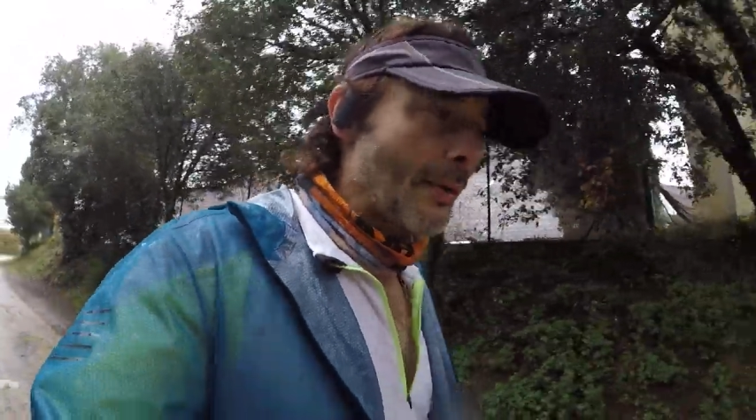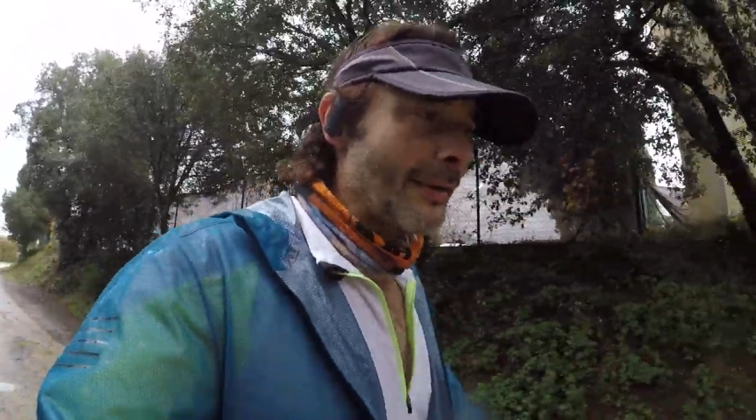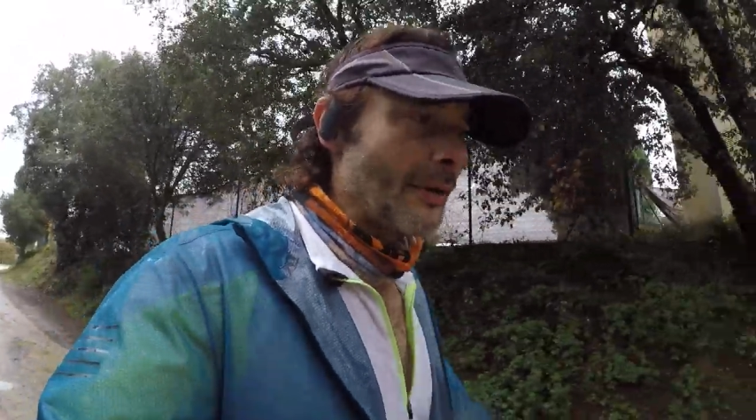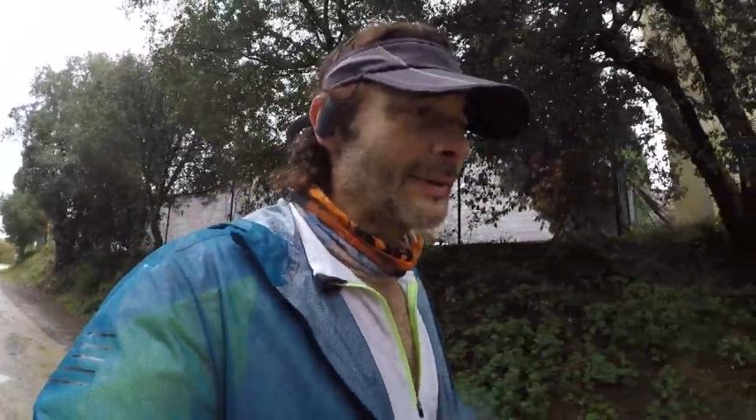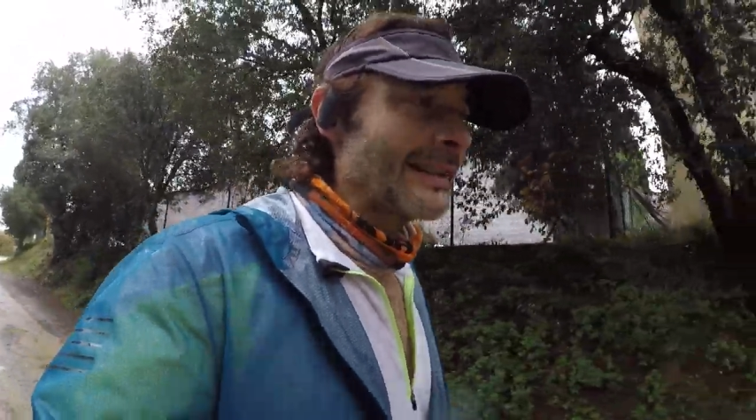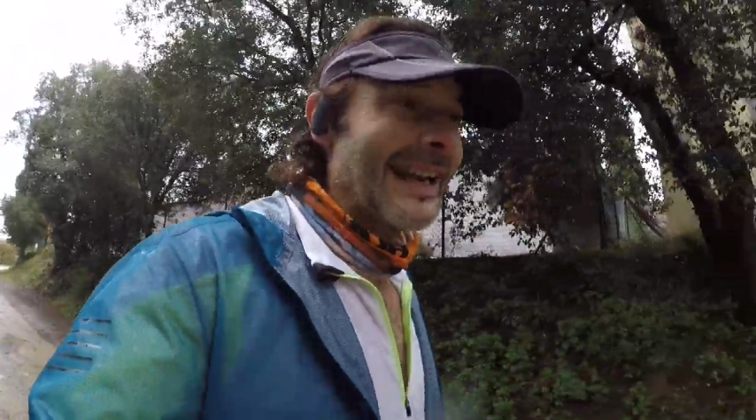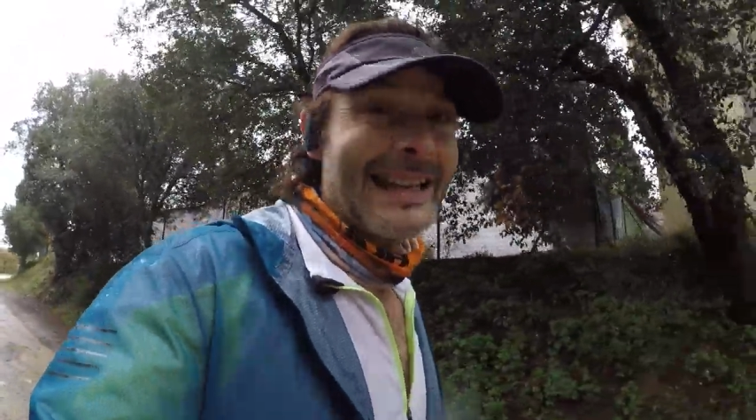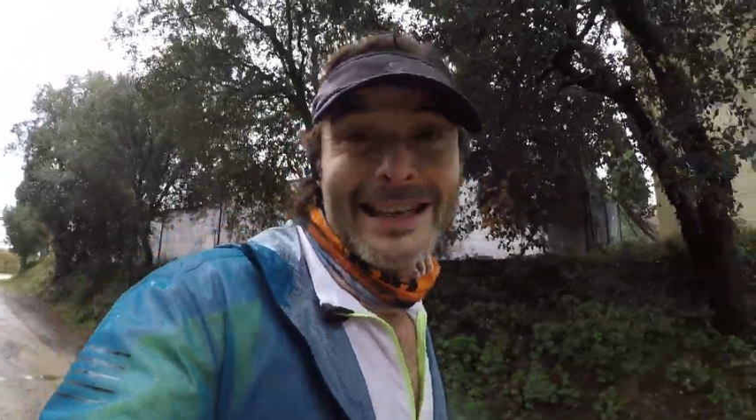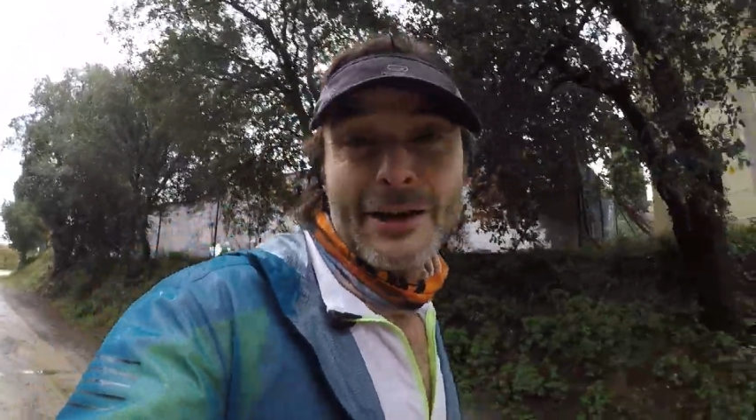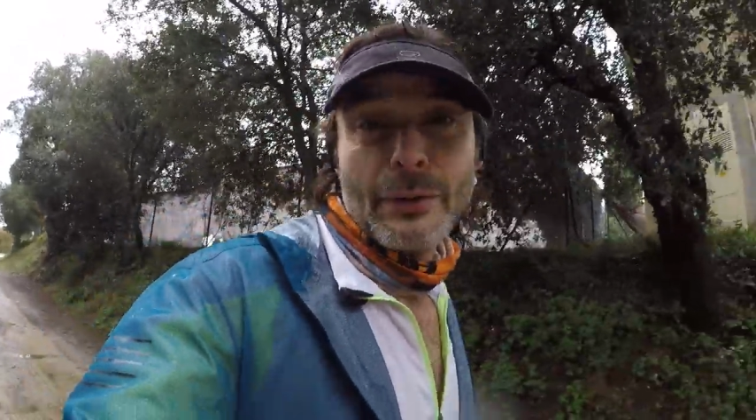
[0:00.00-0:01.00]
BB90 en la
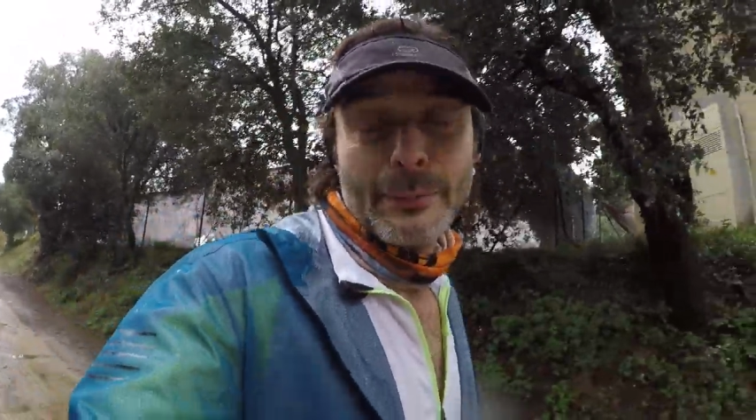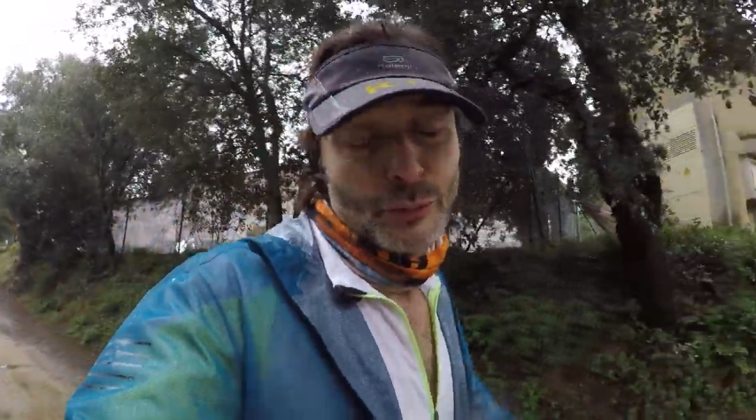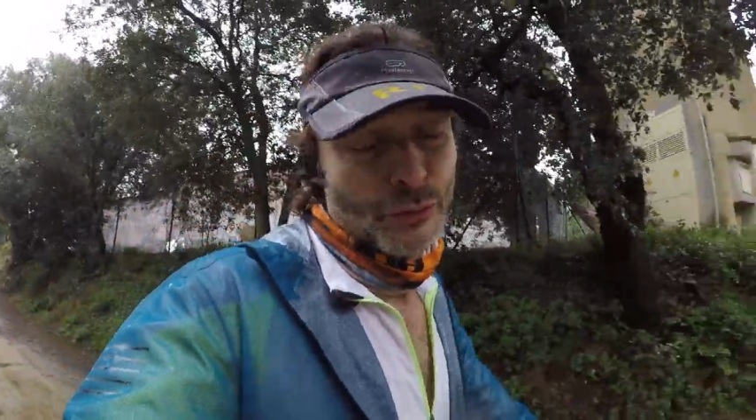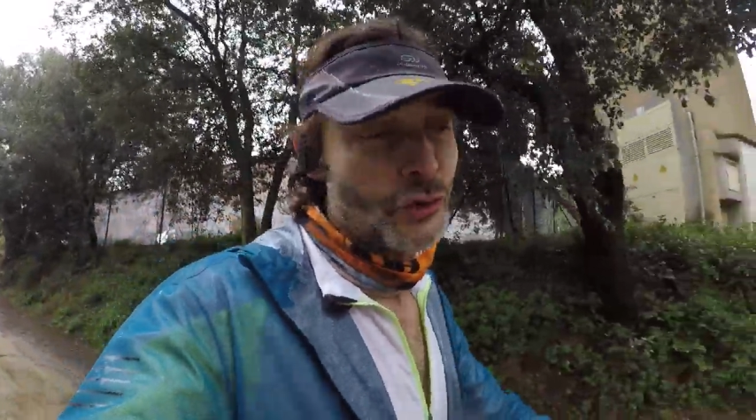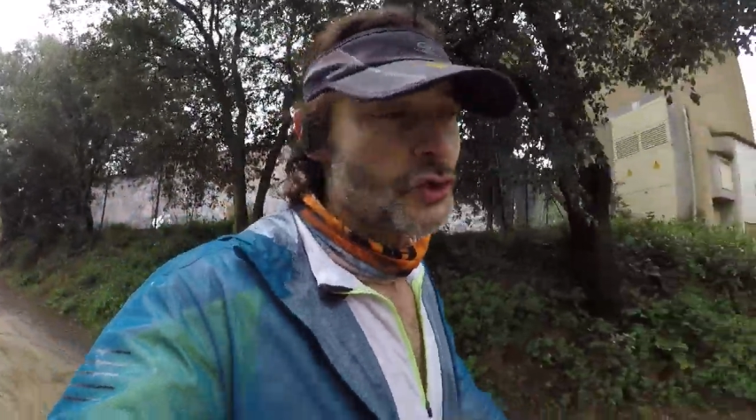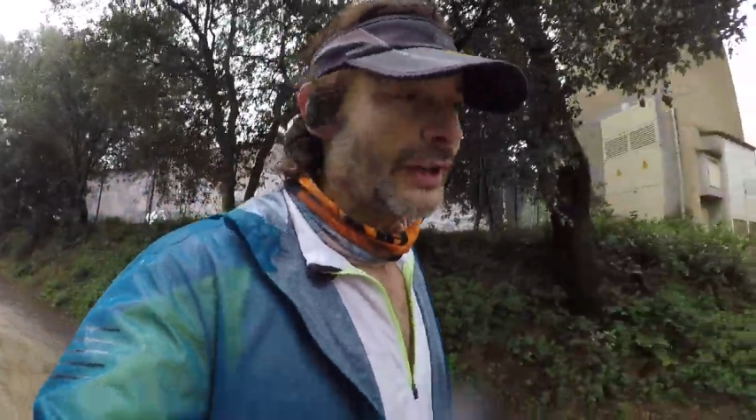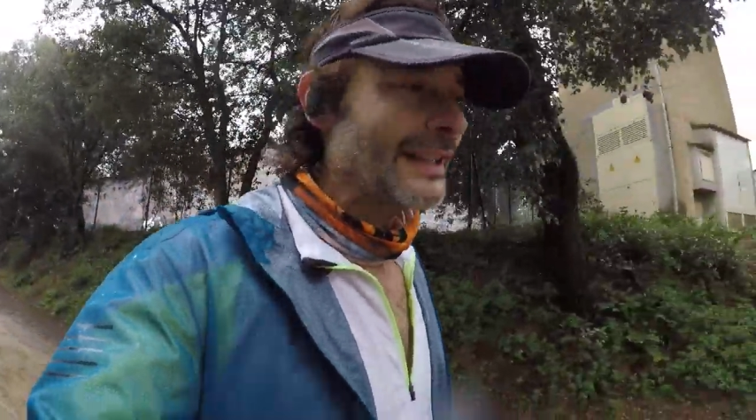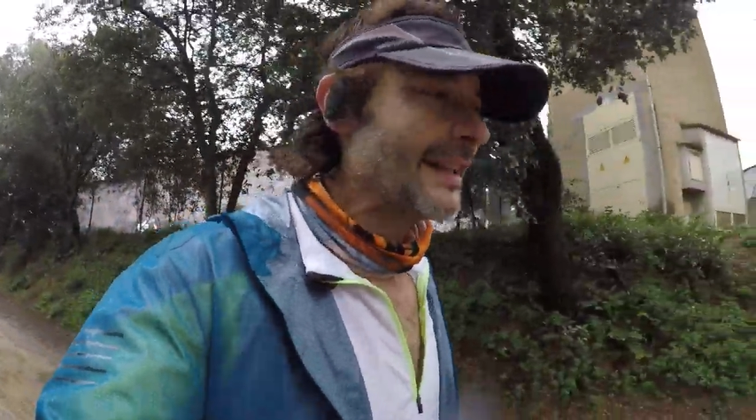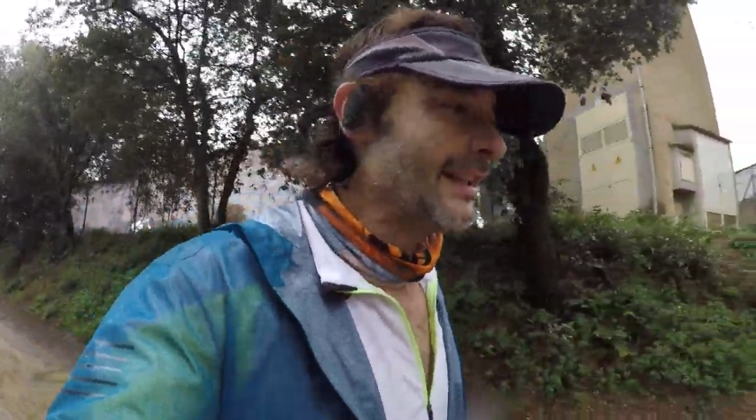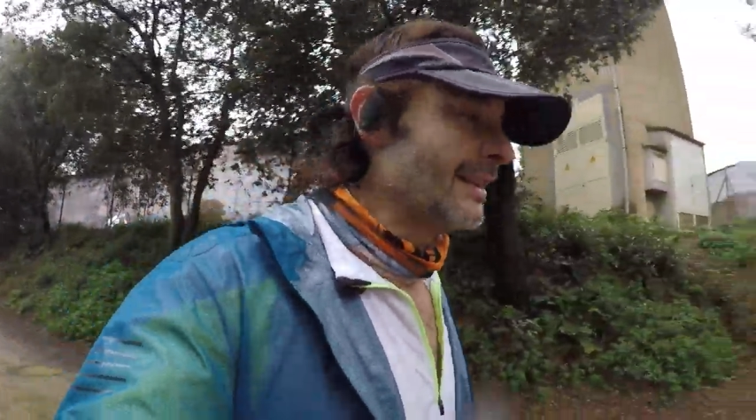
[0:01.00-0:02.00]
39.8
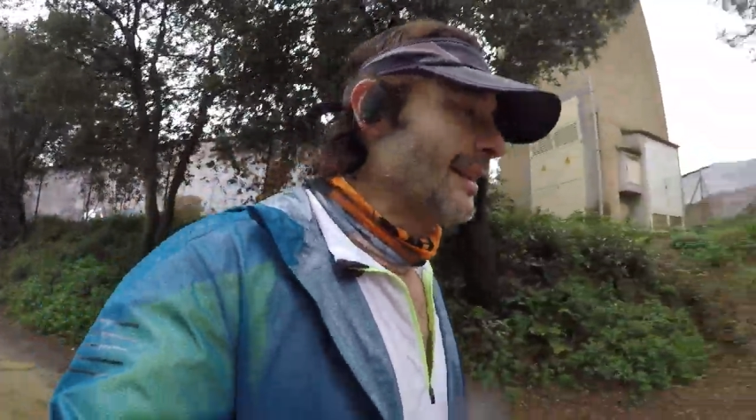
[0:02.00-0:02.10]
Elite